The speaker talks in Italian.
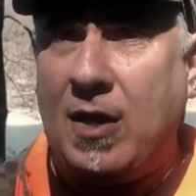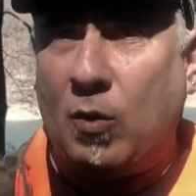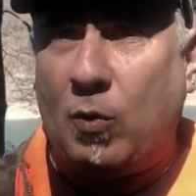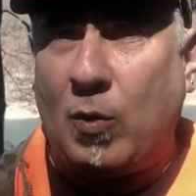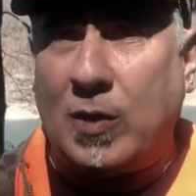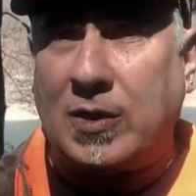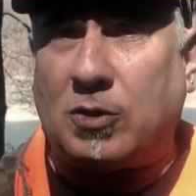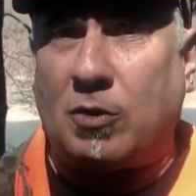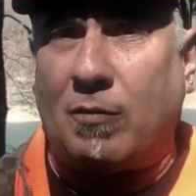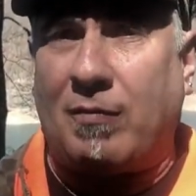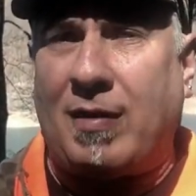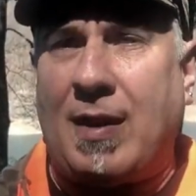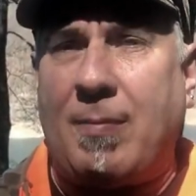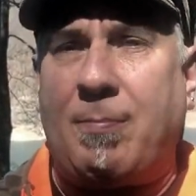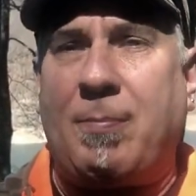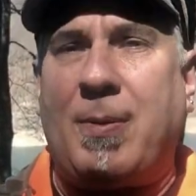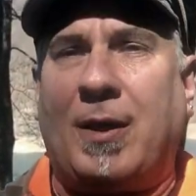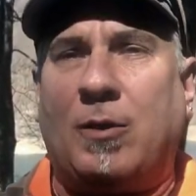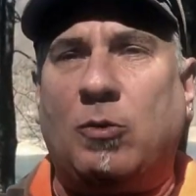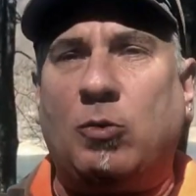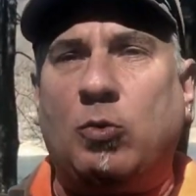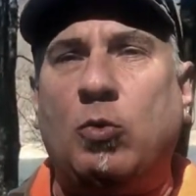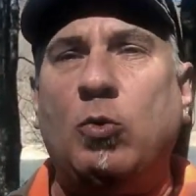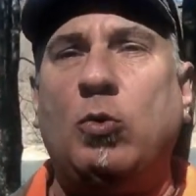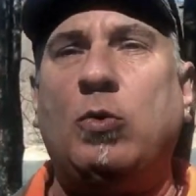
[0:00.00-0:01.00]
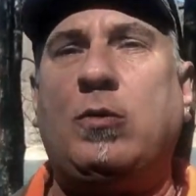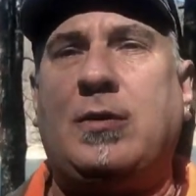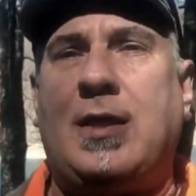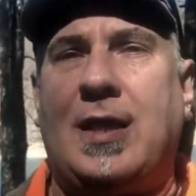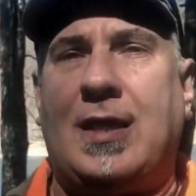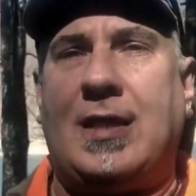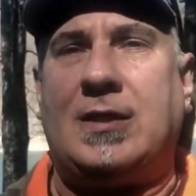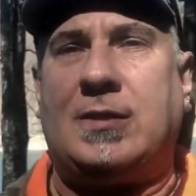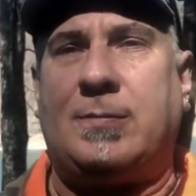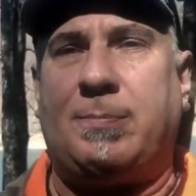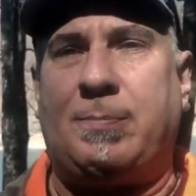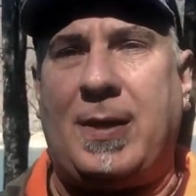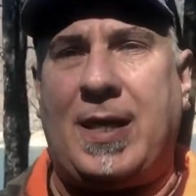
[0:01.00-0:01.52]
questo vale per tutte
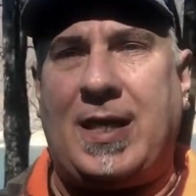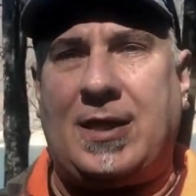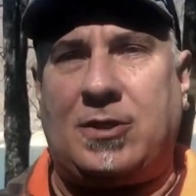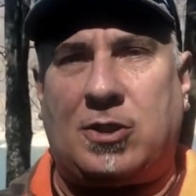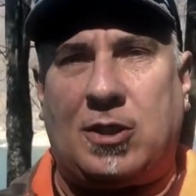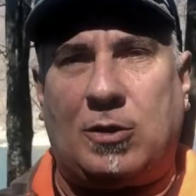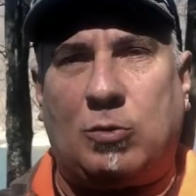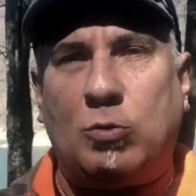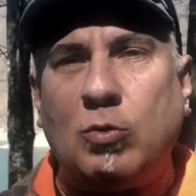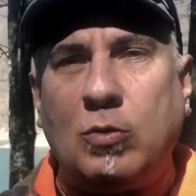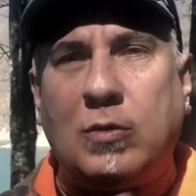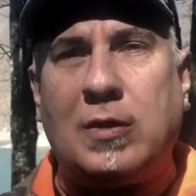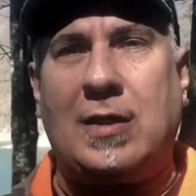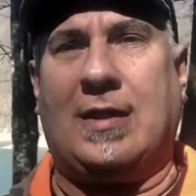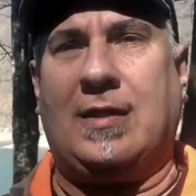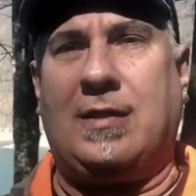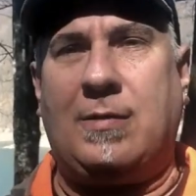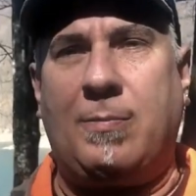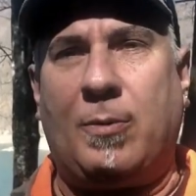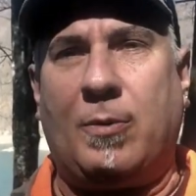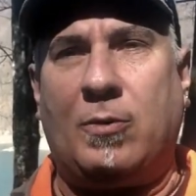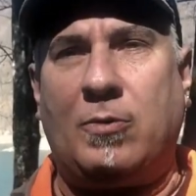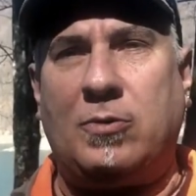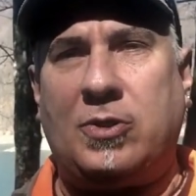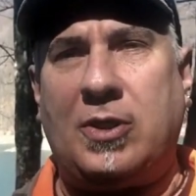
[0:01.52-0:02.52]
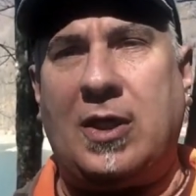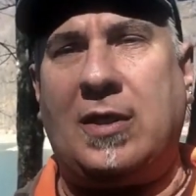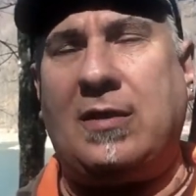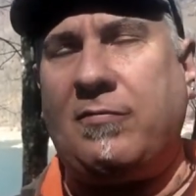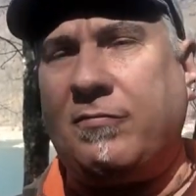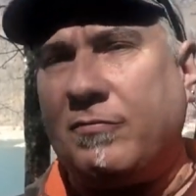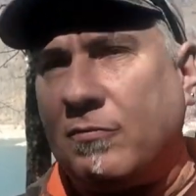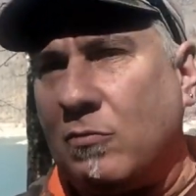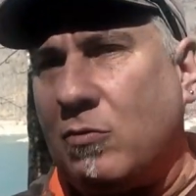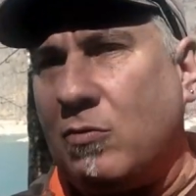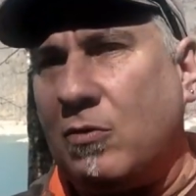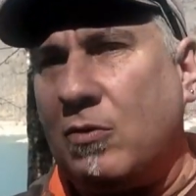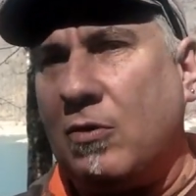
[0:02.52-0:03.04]
le specie, tutte le tipologie di
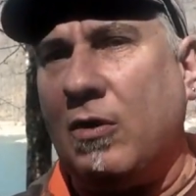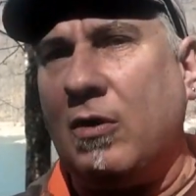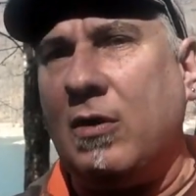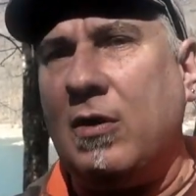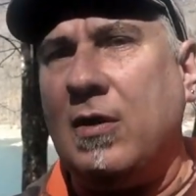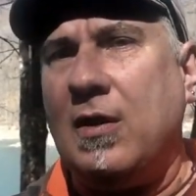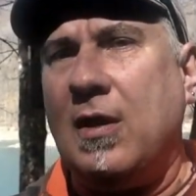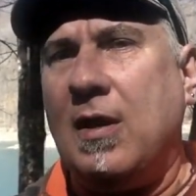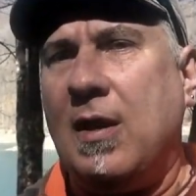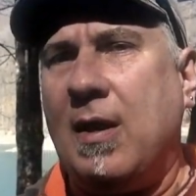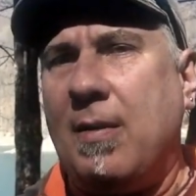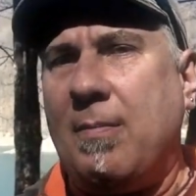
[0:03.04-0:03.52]
fungo,